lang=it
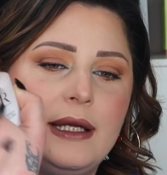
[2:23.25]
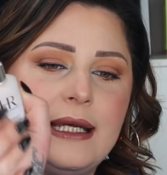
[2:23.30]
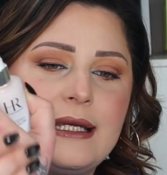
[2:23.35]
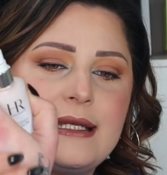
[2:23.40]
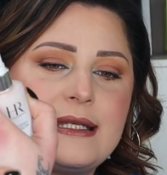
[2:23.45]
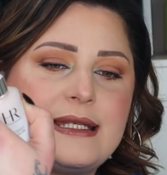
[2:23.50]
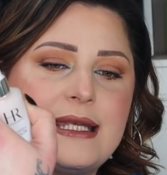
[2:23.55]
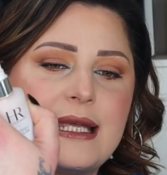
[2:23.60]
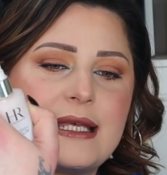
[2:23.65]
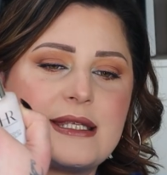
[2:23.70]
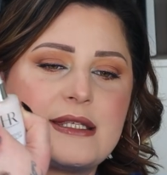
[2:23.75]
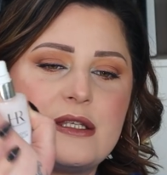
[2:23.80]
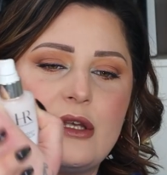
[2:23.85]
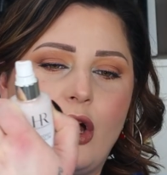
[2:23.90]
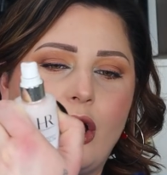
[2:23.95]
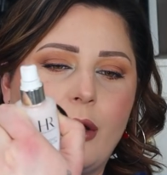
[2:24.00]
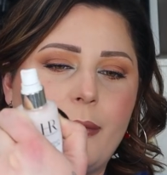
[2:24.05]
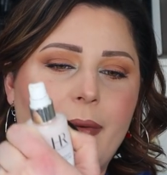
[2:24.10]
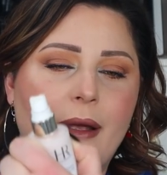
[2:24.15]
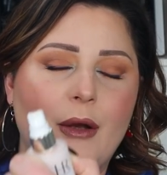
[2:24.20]
si
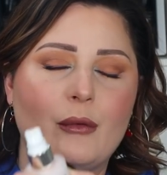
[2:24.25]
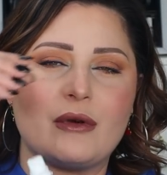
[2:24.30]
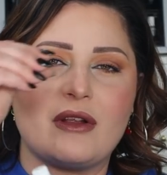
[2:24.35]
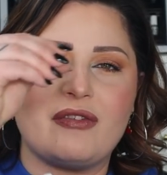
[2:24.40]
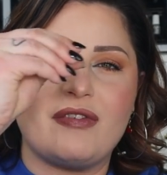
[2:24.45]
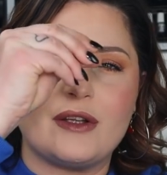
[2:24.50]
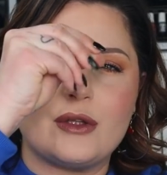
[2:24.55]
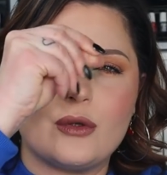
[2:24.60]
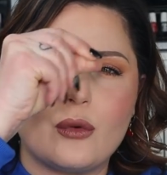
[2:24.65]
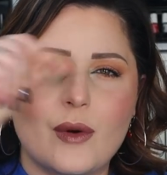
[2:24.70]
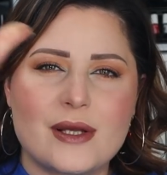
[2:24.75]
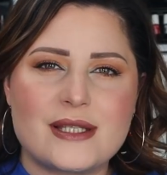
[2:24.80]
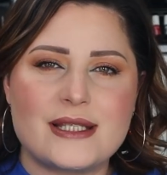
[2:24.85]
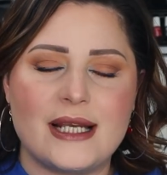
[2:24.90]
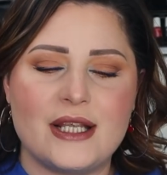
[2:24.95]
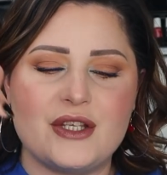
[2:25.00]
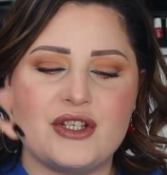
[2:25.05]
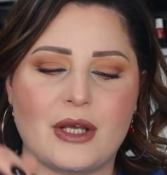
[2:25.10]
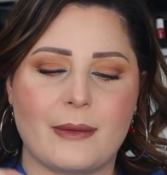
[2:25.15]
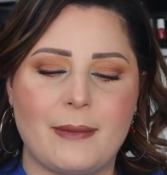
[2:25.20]
assorbe con un effetto quasi
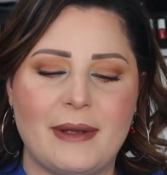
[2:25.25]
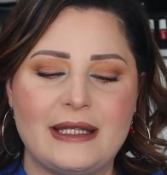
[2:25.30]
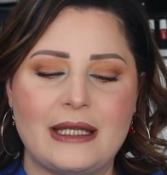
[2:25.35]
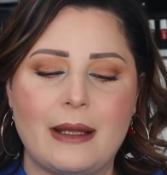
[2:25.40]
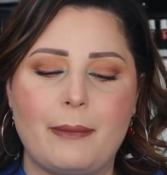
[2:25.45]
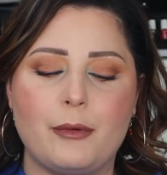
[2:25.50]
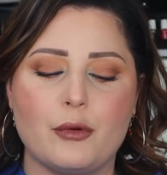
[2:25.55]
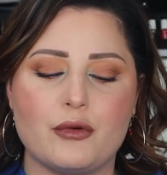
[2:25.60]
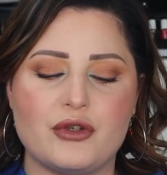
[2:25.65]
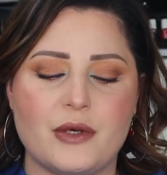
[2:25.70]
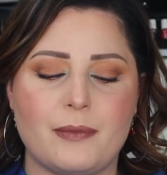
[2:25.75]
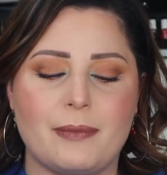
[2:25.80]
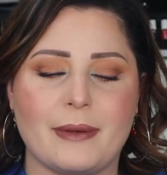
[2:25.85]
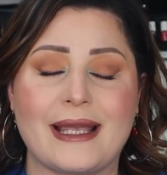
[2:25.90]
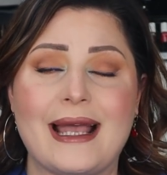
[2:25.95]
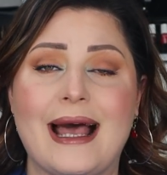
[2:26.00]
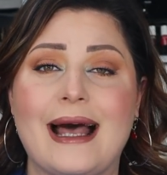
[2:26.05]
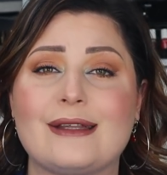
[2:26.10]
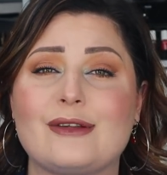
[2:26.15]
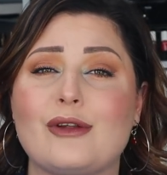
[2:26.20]
leggermente più
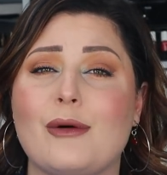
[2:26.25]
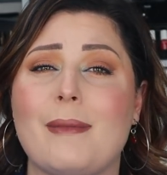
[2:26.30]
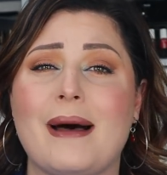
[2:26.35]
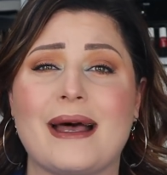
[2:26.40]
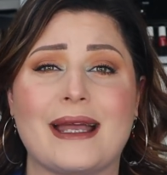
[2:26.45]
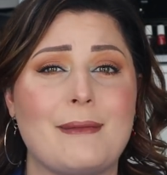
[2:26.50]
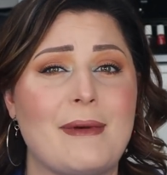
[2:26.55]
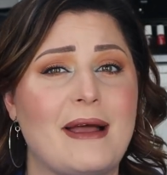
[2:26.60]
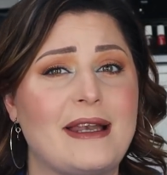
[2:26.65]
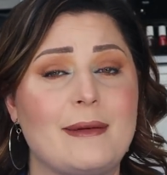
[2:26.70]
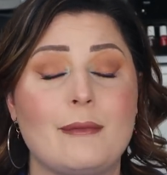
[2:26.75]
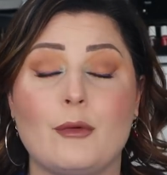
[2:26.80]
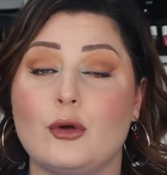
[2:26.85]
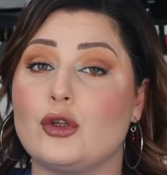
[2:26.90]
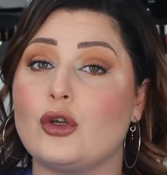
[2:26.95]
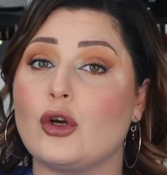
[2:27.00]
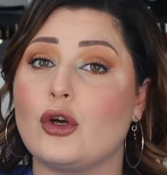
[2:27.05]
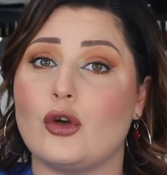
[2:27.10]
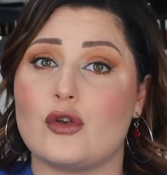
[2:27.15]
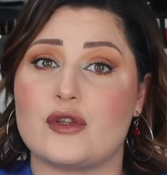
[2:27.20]
cipriato ma rimane
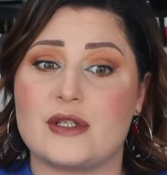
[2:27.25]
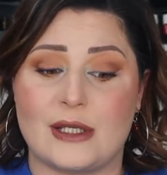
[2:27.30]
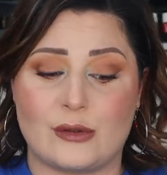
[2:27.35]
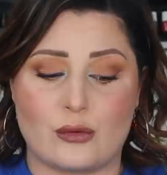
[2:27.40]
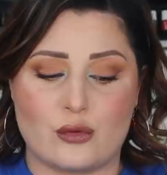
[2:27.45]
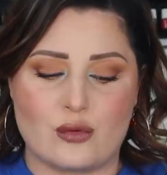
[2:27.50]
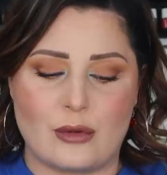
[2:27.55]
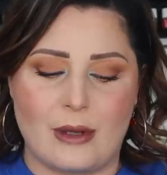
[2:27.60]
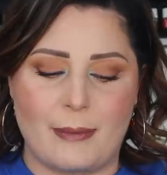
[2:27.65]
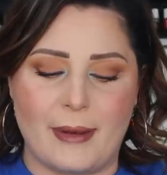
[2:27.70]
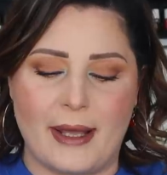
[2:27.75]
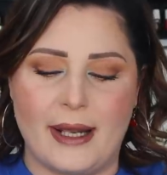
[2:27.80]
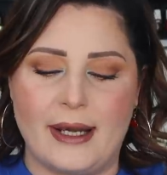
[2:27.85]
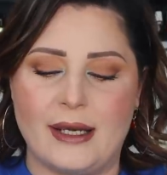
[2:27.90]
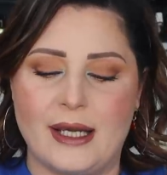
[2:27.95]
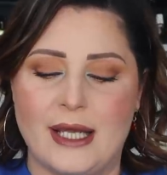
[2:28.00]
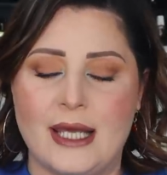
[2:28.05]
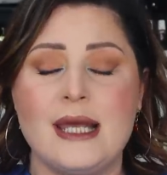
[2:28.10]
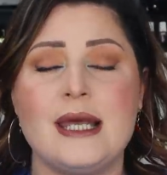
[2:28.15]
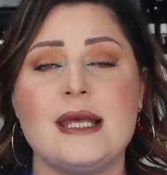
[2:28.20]
molto glossato sulla
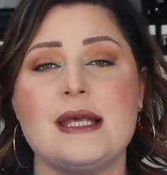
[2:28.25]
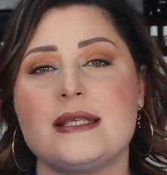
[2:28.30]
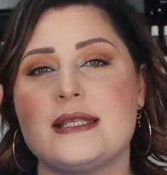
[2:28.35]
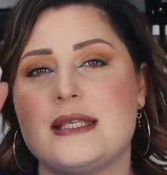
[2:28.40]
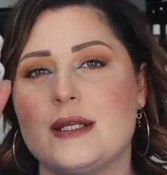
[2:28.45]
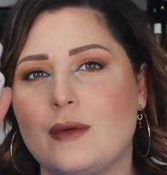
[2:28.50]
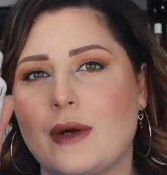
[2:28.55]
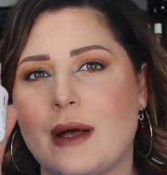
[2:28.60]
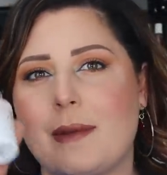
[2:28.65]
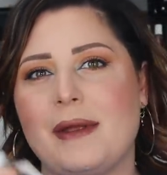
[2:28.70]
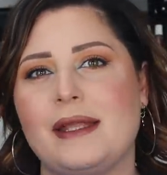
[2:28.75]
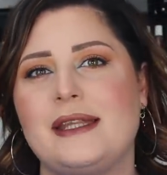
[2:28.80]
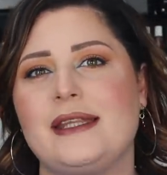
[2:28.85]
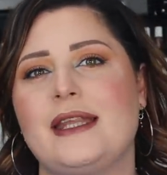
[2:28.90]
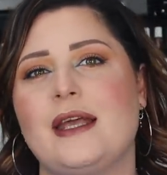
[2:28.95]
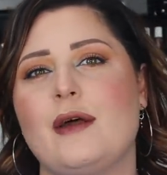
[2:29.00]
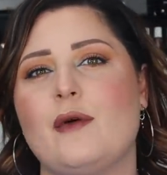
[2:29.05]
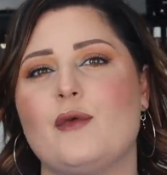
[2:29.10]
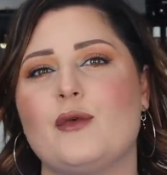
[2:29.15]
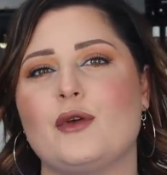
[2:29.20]
pelle
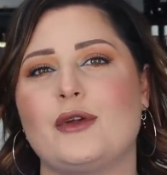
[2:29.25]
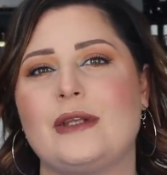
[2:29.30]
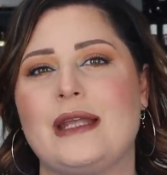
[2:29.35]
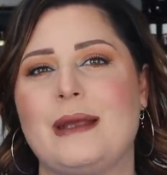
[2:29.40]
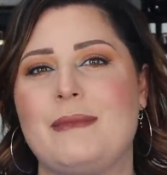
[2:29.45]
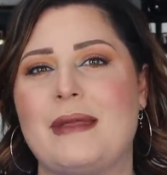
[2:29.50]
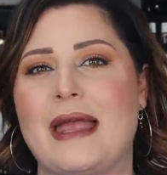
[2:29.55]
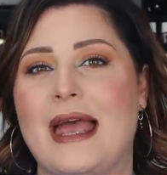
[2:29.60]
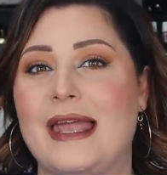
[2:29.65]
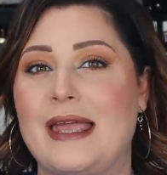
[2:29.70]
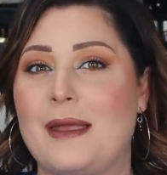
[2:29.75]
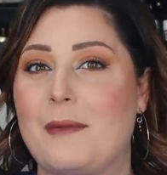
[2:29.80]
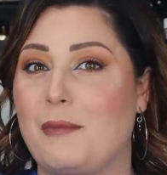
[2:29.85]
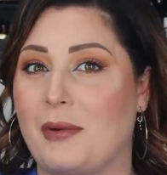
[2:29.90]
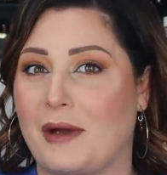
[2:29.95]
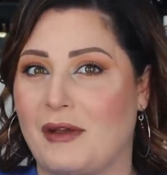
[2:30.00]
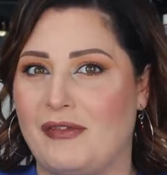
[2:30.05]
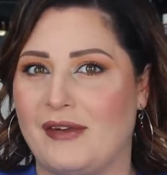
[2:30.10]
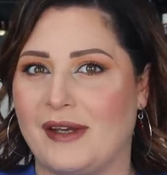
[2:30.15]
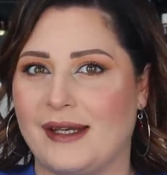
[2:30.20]
sicuramente uno dei miei
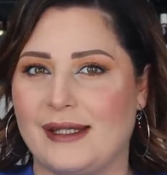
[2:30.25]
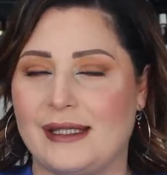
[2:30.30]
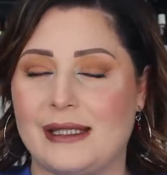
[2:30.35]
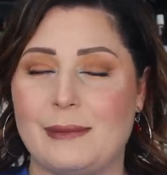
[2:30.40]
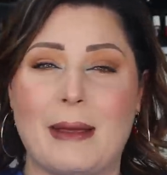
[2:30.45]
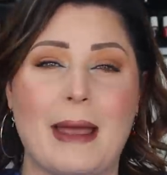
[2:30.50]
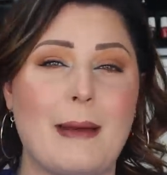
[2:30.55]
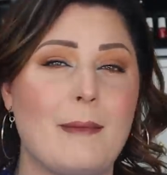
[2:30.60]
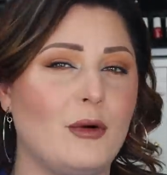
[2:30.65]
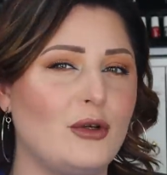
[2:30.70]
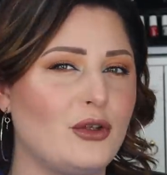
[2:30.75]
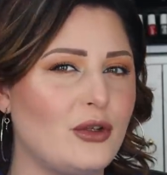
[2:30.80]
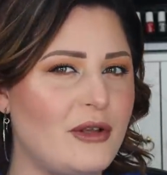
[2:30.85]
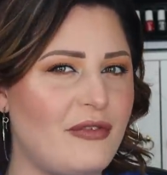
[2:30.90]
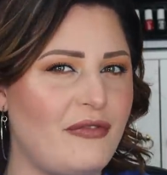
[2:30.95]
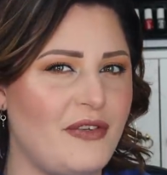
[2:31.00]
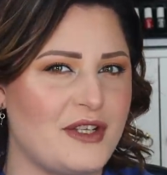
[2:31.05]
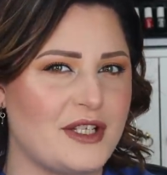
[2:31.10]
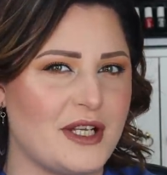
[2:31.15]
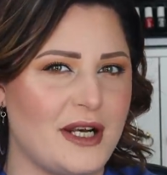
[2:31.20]
preferiti è molto
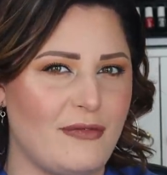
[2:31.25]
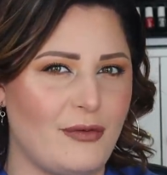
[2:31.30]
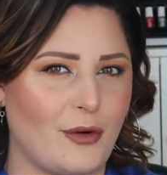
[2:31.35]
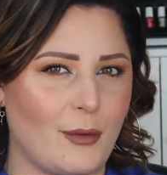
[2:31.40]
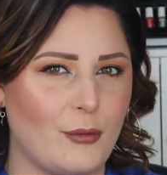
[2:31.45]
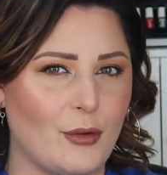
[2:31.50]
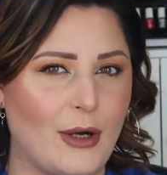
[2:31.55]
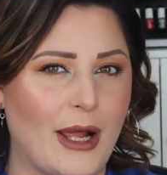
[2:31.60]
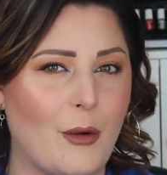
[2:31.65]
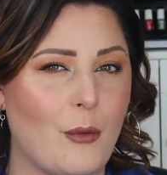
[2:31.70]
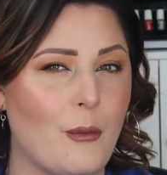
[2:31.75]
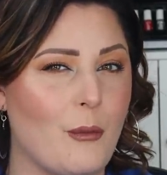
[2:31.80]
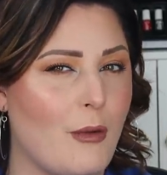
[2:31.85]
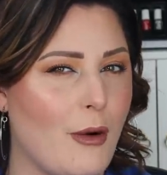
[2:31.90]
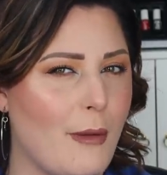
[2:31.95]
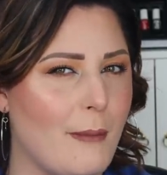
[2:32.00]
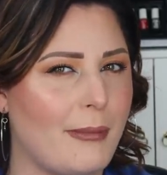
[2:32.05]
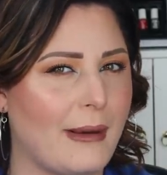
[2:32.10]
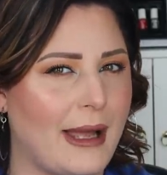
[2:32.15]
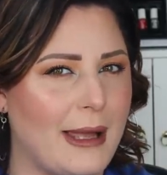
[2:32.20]
difficile formulare un
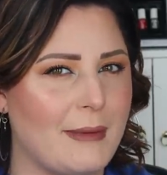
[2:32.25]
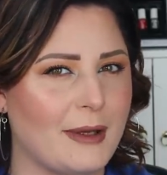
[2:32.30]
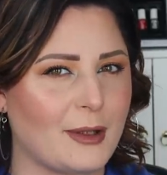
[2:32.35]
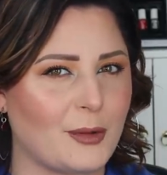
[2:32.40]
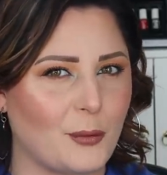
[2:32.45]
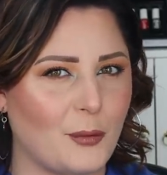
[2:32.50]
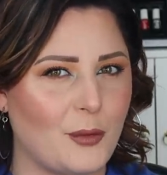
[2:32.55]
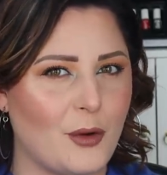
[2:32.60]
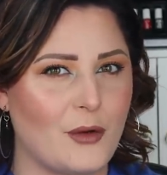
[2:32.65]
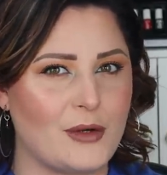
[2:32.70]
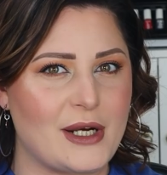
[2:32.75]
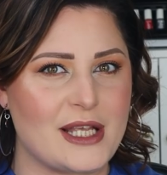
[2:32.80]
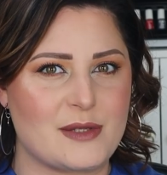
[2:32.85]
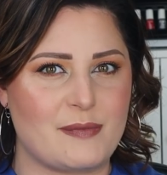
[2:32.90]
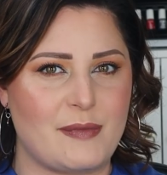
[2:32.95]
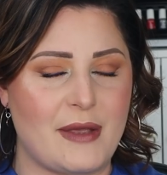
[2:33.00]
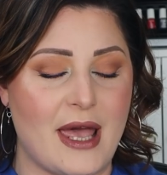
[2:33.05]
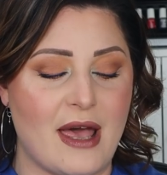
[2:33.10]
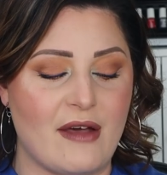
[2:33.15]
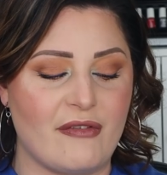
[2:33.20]
buon primer trucco con
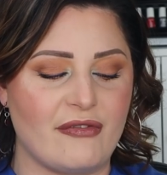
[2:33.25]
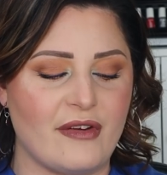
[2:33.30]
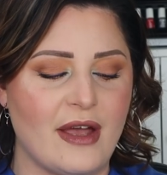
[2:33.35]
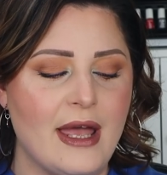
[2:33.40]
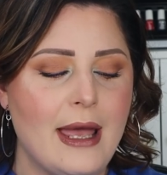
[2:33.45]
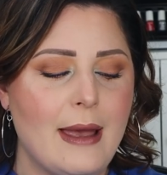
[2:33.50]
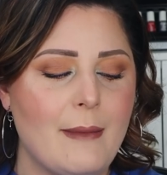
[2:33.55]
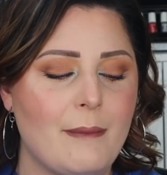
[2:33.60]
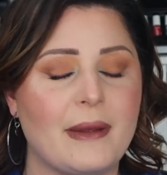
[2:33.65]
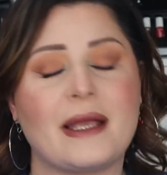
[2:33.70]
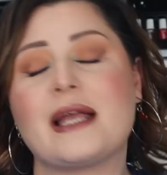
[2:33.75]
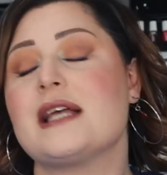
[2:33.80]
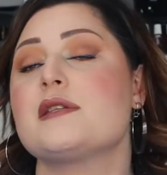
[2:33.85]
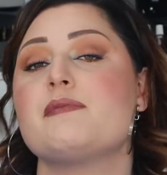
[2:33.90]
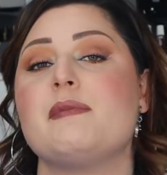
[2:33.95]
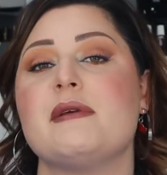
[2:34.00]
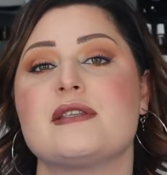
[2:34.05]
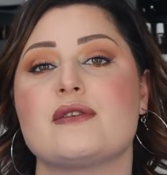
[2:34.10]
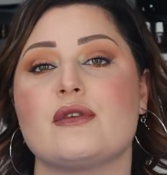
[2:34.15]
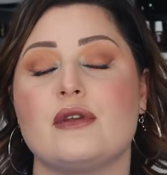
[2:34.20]
SPF perché
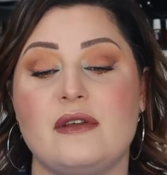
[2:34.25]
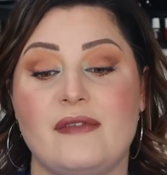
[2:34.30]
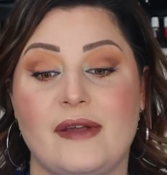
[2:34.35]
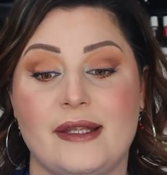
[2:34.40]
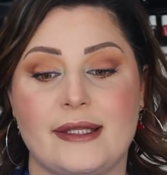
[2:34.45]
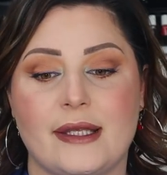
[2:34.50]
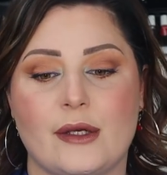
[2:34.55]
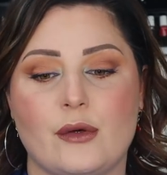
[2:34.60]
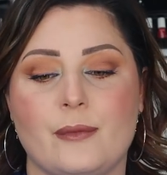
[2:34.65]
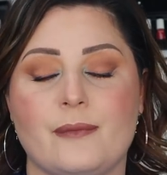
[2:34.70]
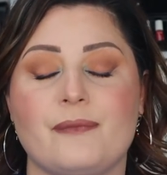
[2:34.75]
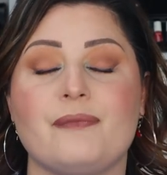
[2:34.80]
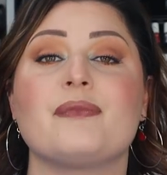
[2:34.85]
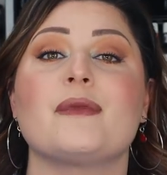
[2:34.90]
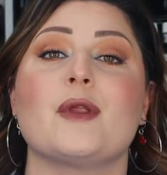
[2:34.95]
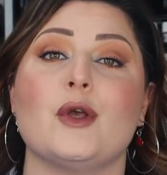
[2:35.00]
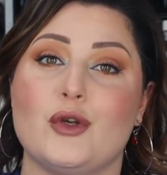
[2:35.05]
spesso diventano